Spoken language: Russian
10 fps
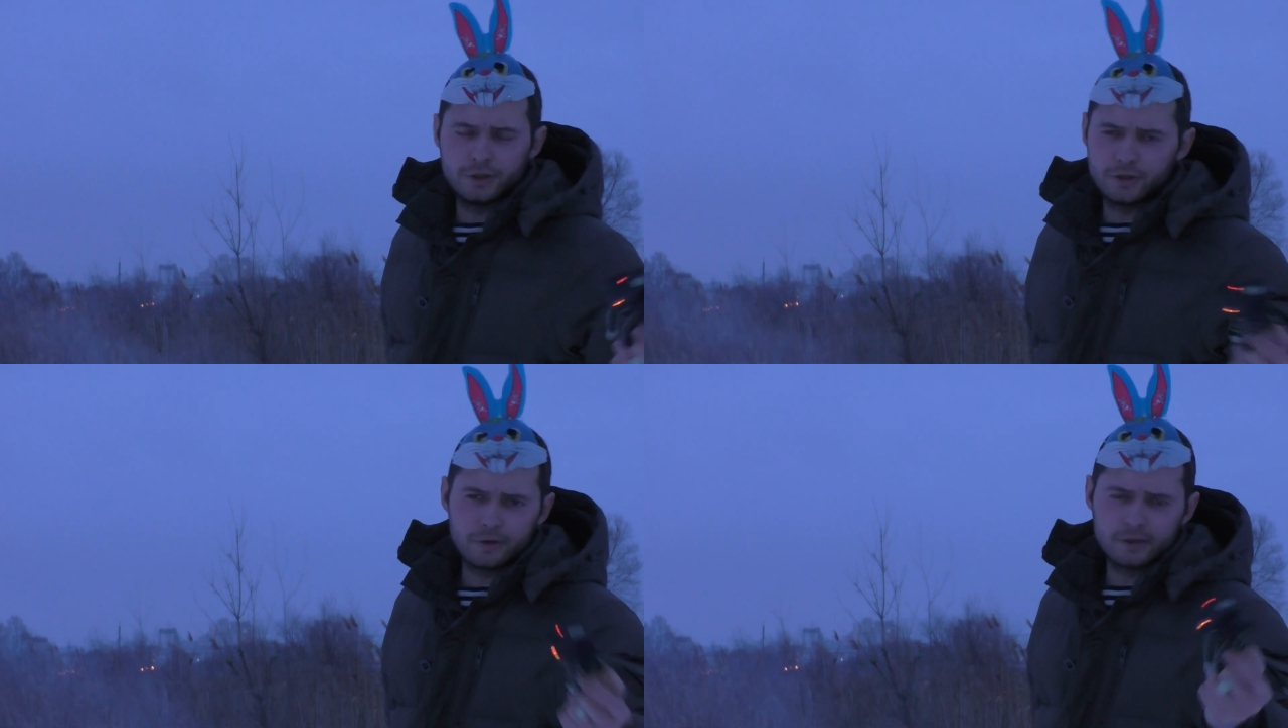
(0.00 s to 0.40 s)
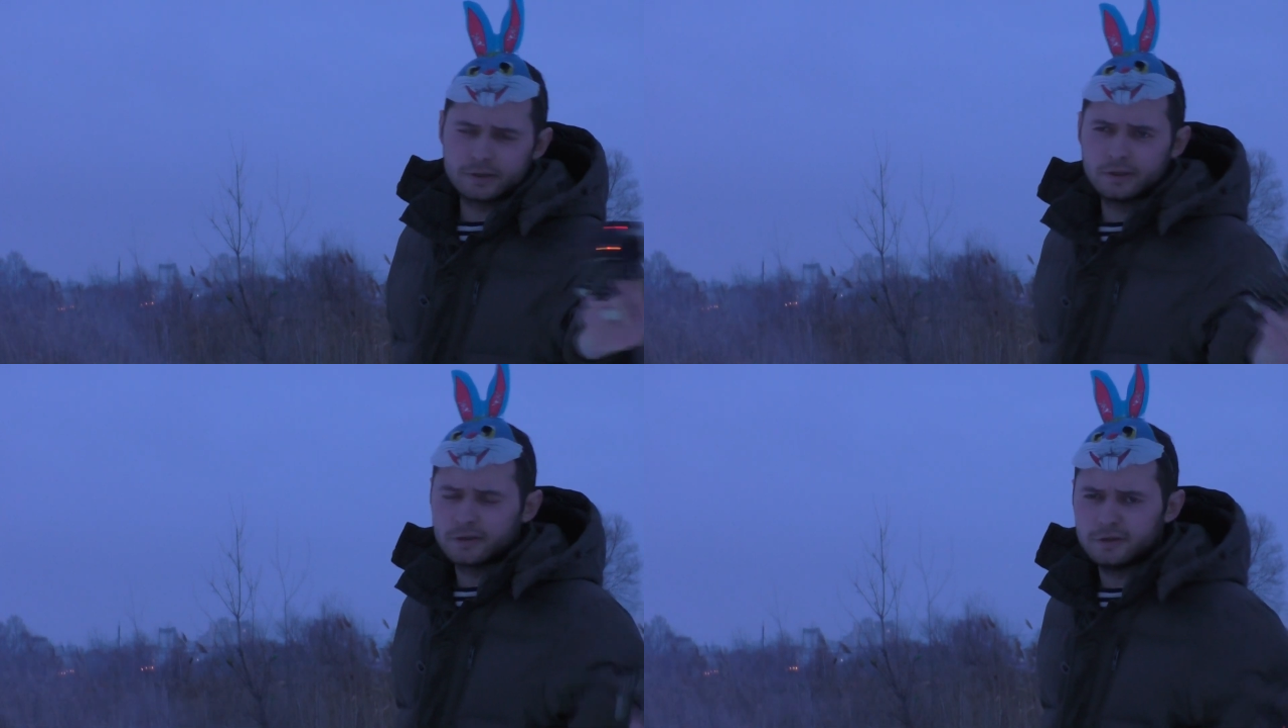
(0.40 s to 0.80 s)

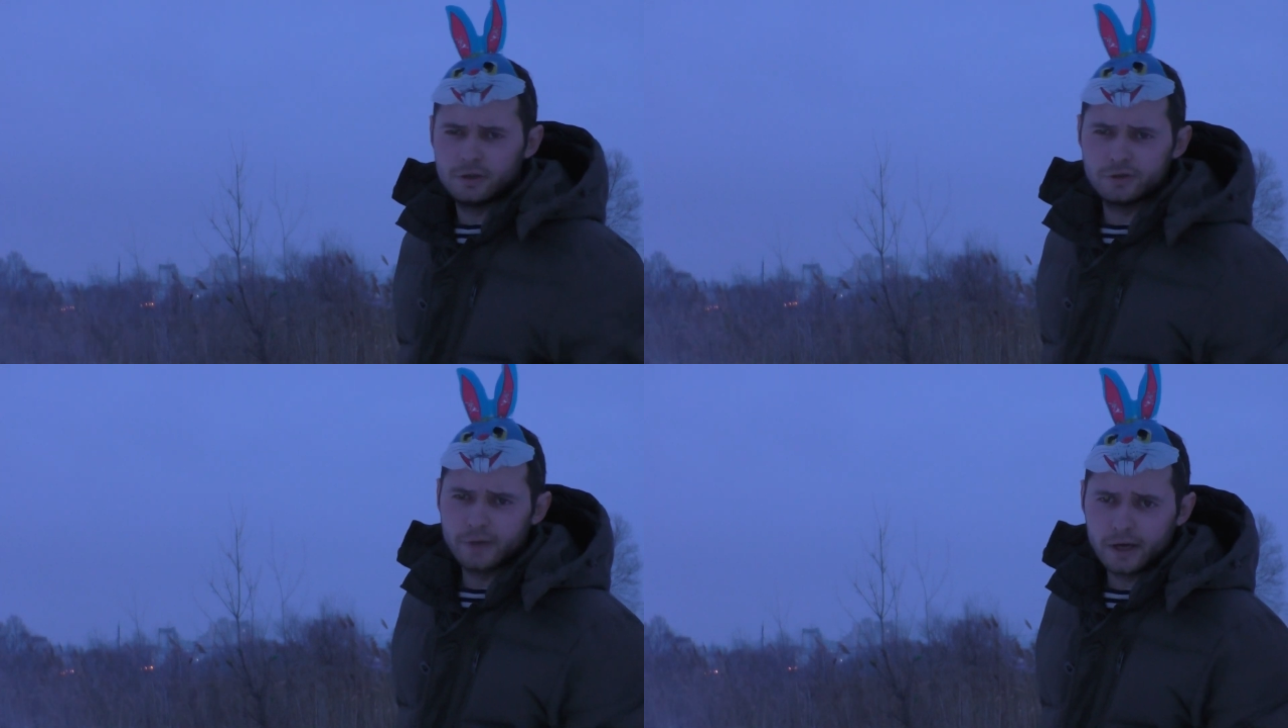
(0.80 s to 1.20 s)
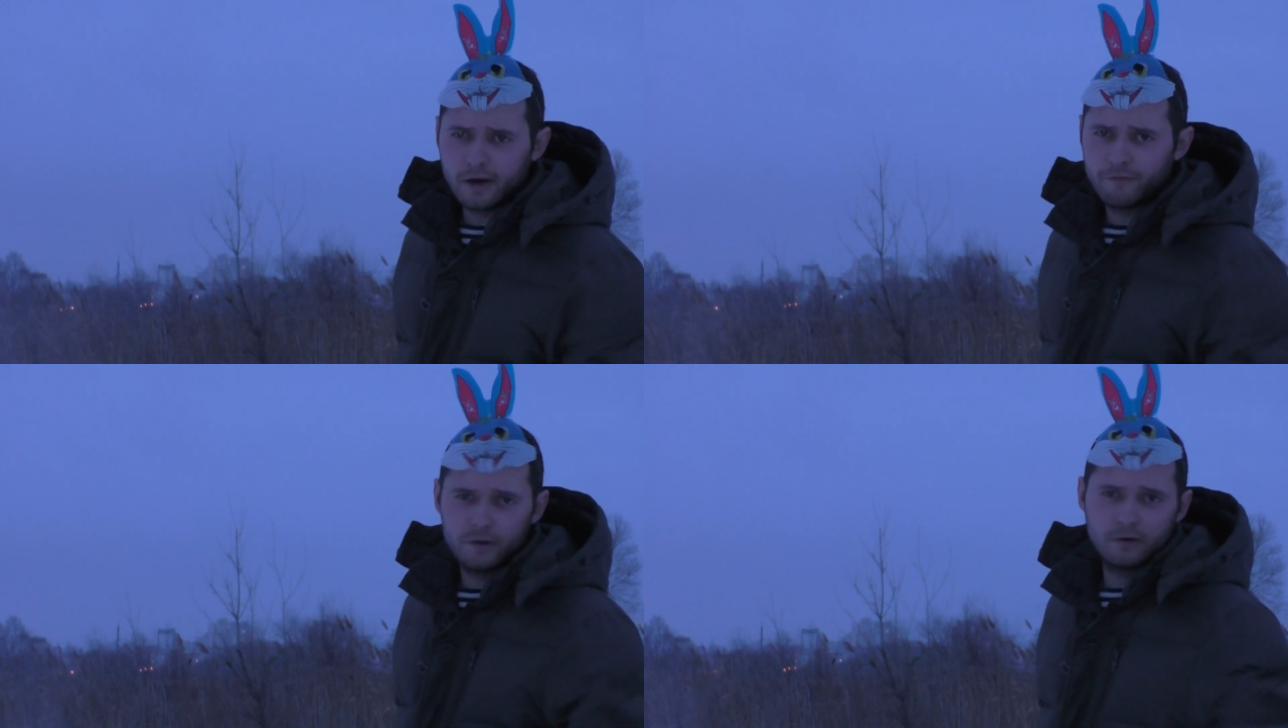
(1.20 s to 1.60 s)
14 тысяч
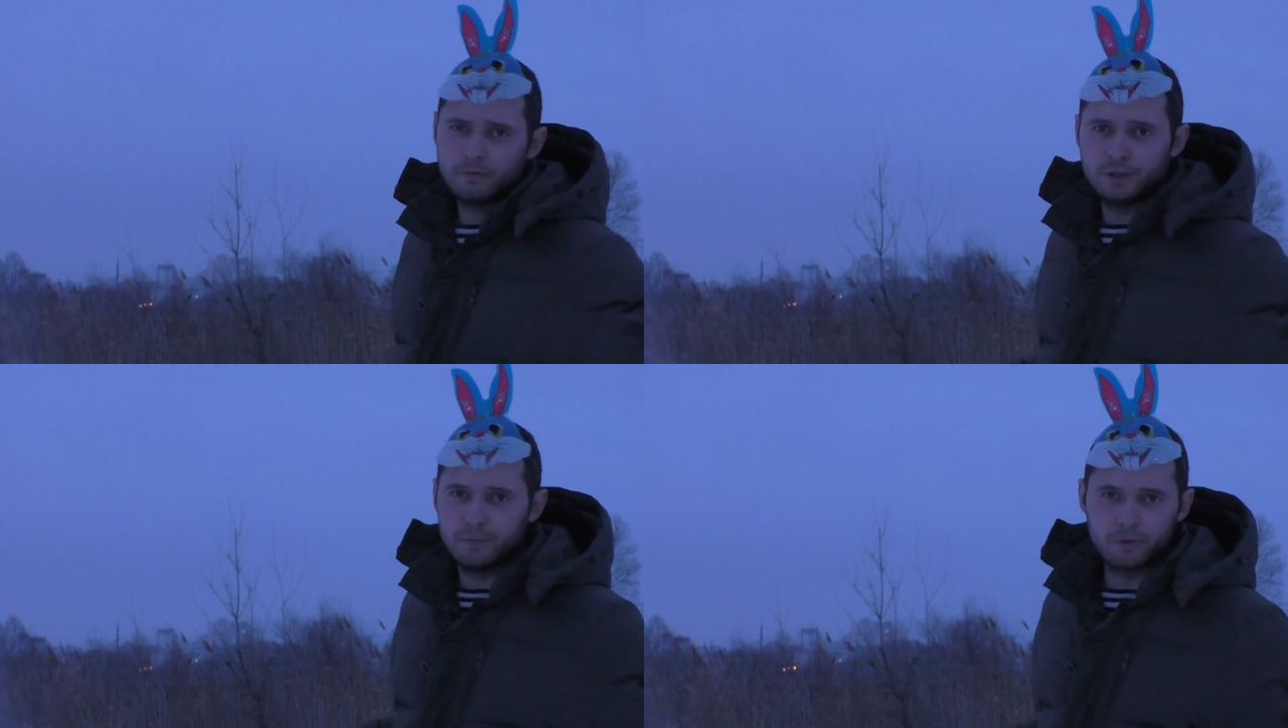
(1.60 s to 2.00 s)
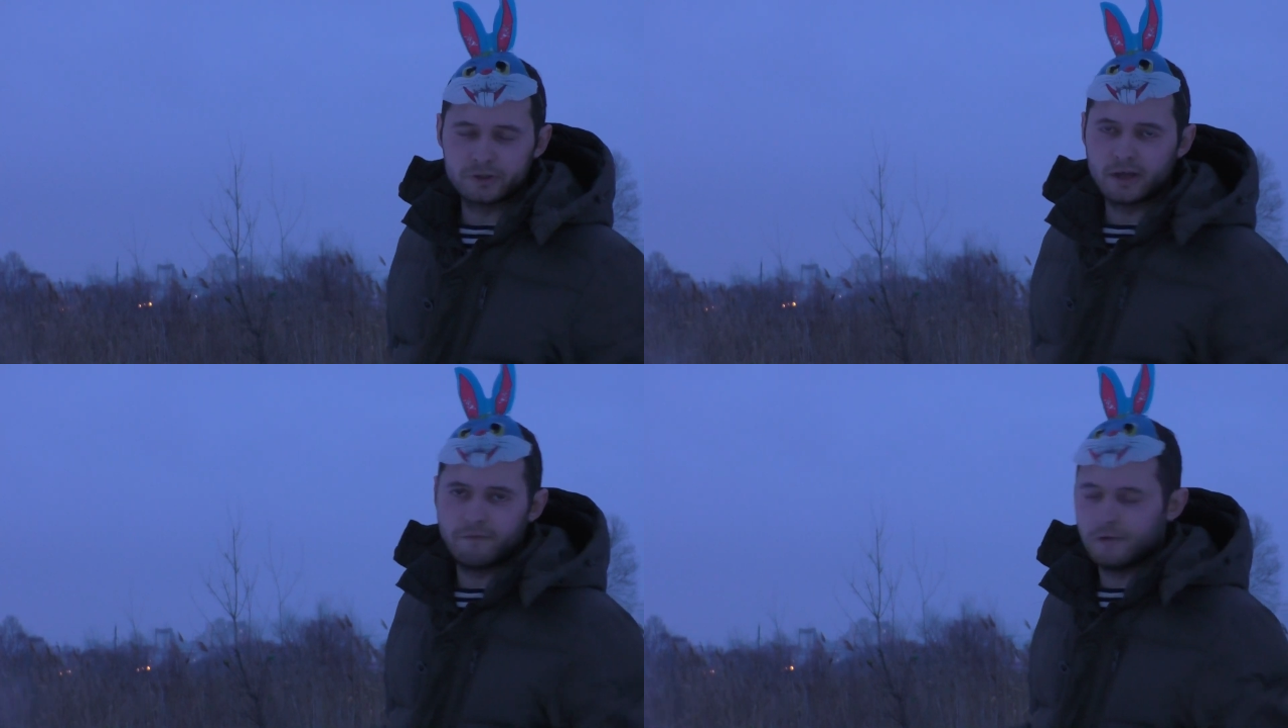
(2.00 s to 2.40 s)
лайков, это вообще просто